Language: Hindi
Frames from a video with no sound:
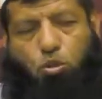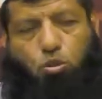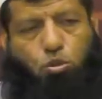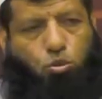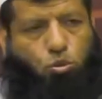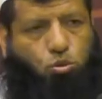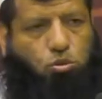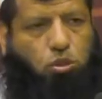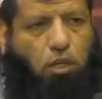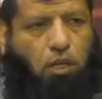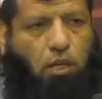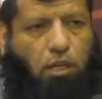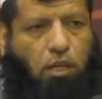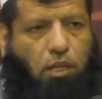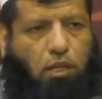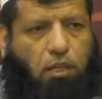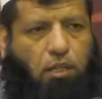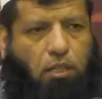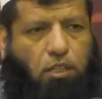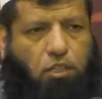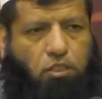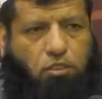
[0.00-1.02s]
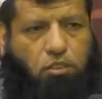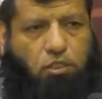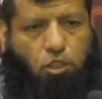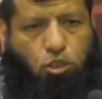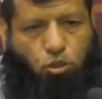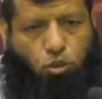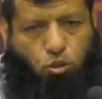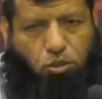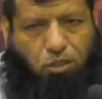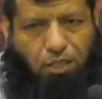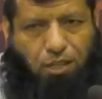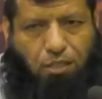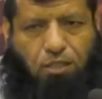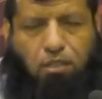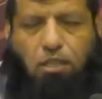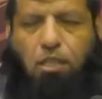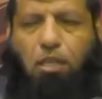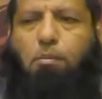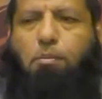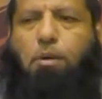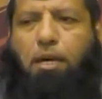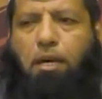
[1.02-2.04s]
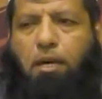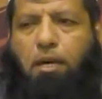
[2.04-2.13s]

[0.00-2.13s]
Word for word: और दूसरा इसकी जो तरतीब